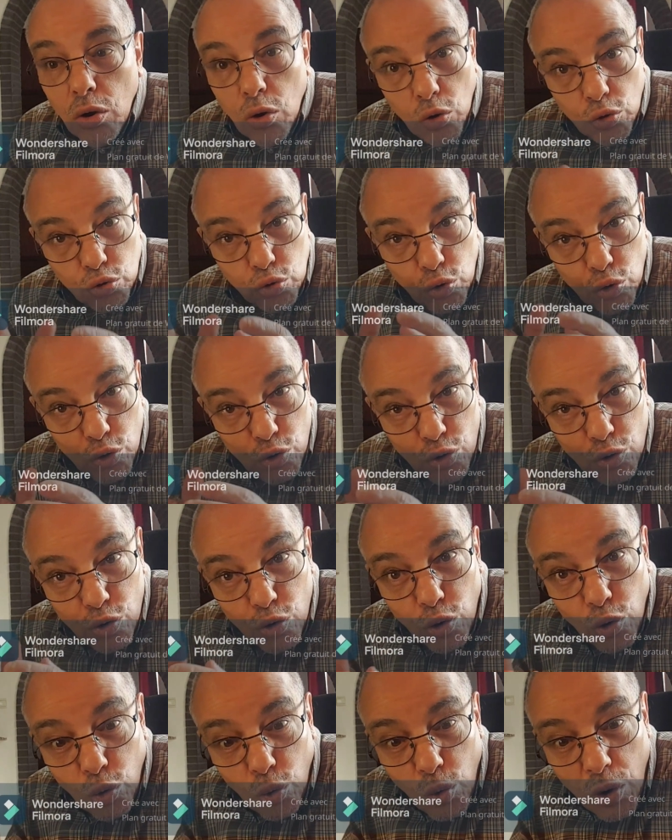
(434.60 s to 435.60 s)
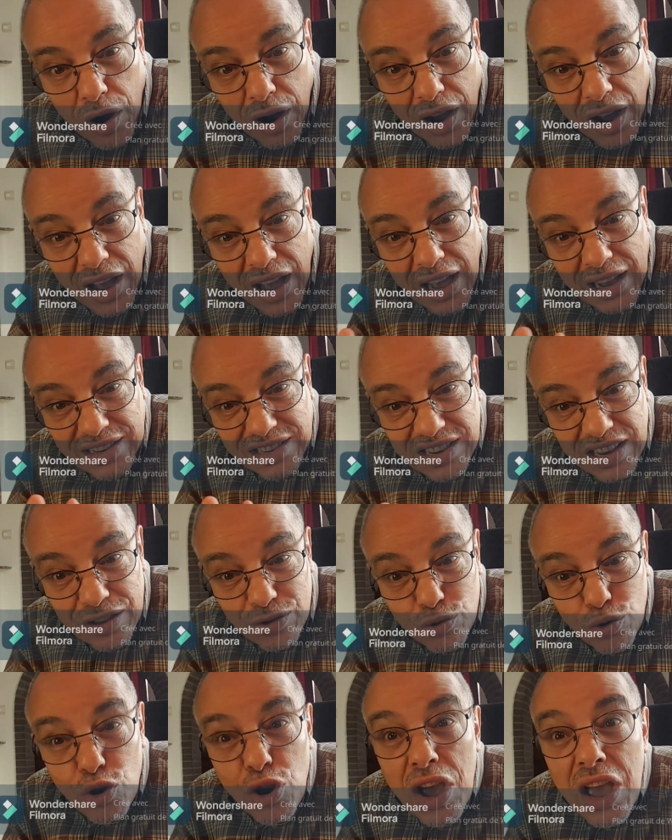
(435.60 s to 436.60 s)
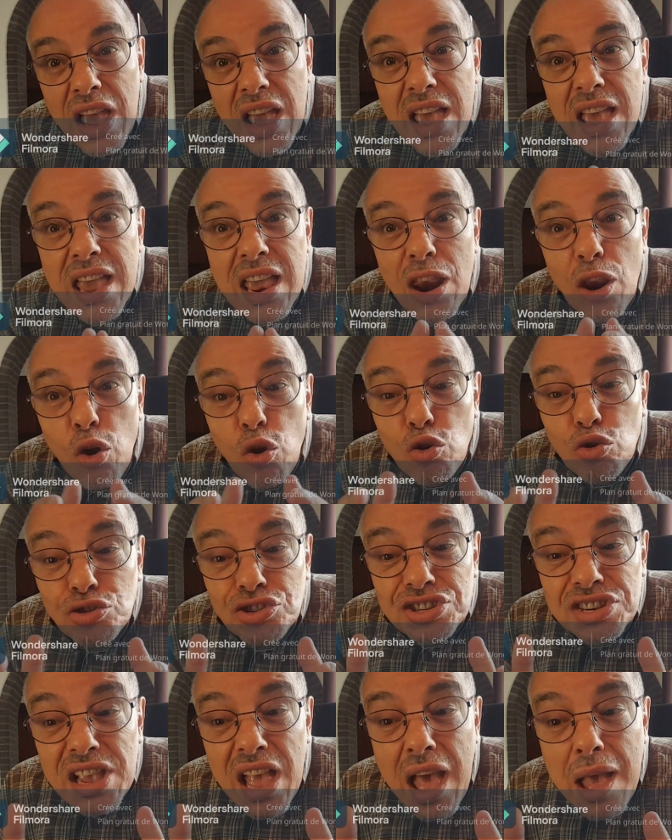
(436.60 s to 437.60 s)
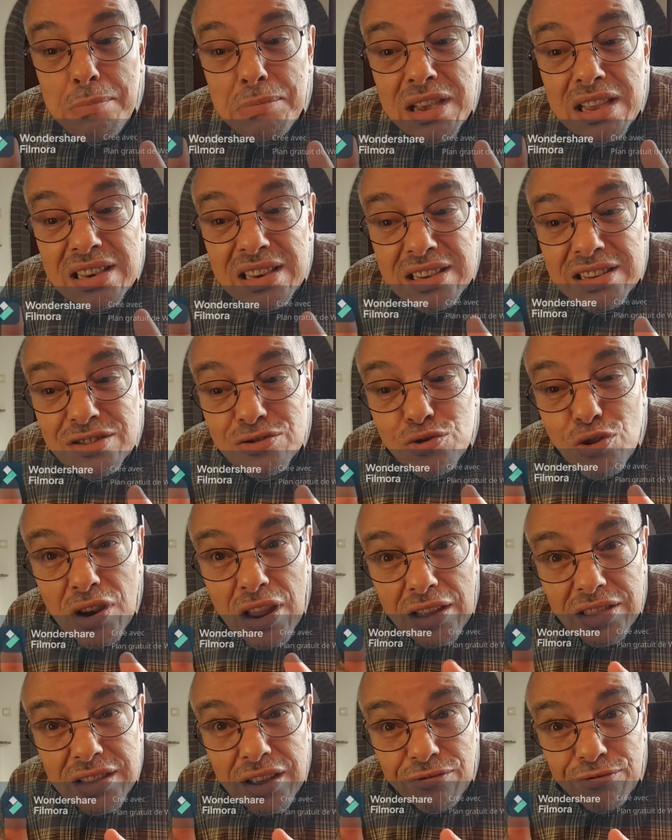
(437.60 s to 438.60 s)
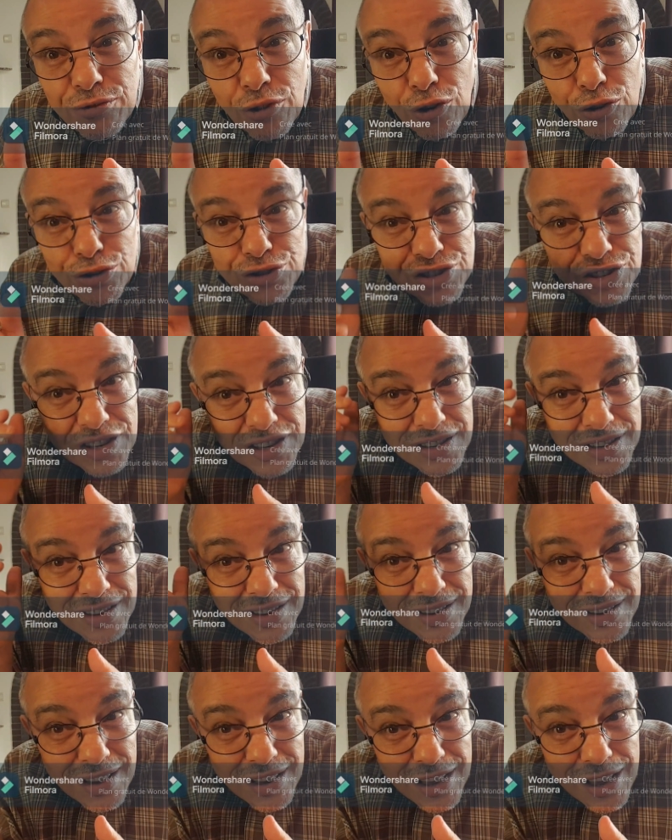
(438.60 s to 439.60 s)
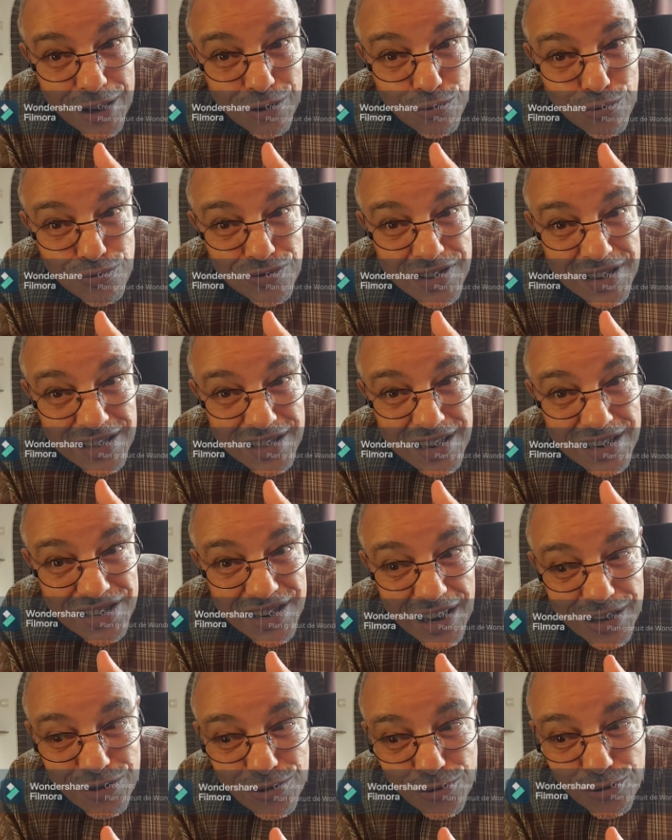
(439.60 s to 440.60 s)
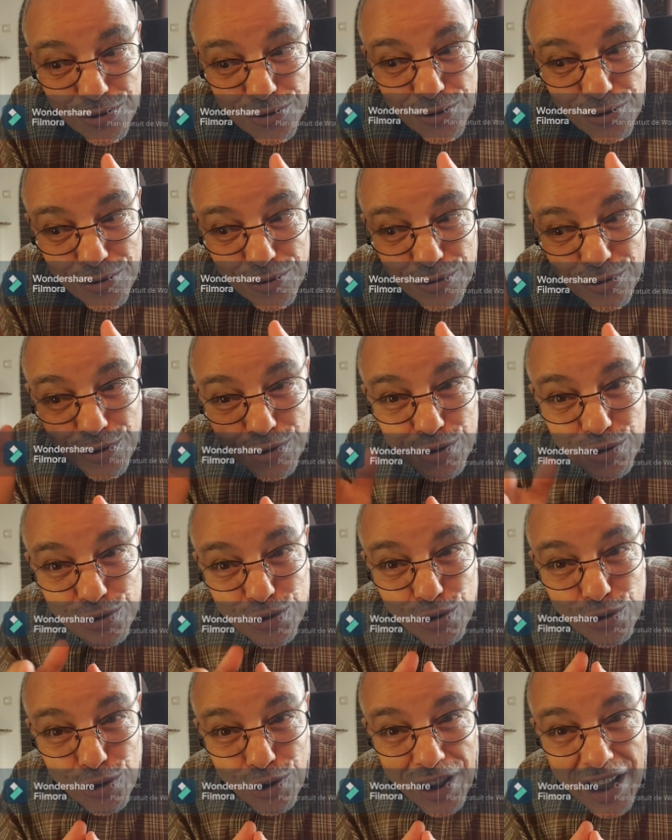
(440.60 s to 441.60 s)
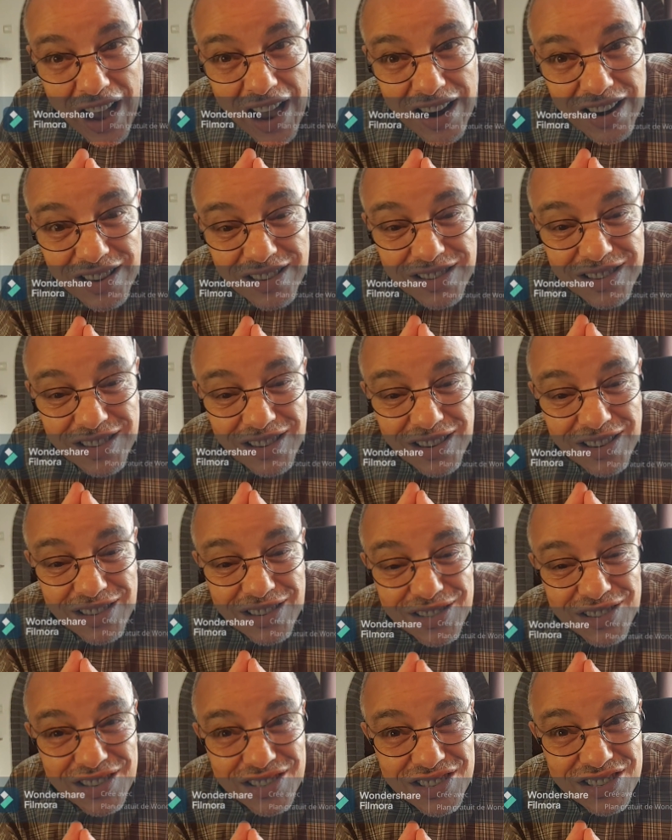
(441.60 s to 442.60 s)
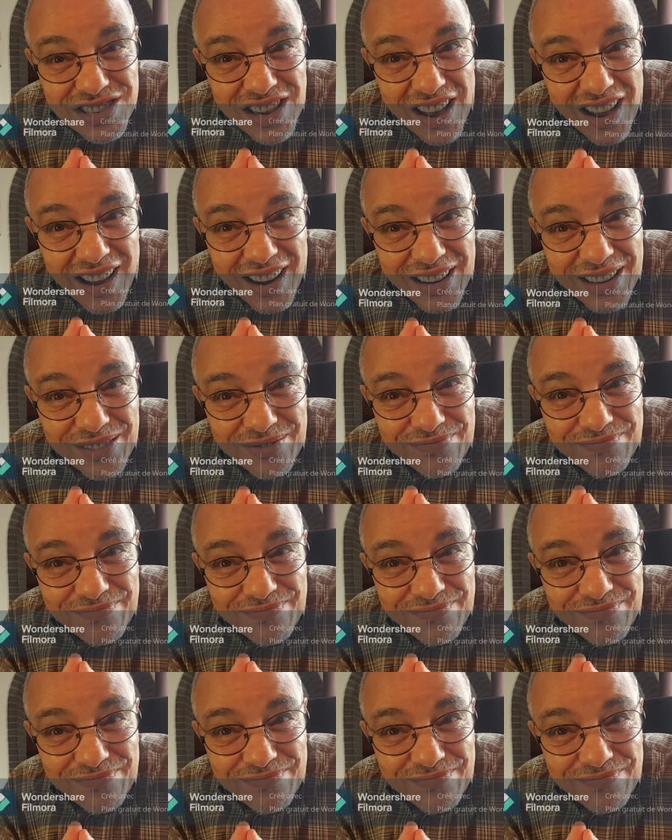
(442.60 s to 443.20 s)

entre le roi Hassan II et l'ancien ministre de la Défense. Écoutez déjà son nom, ce Khaled Nazar.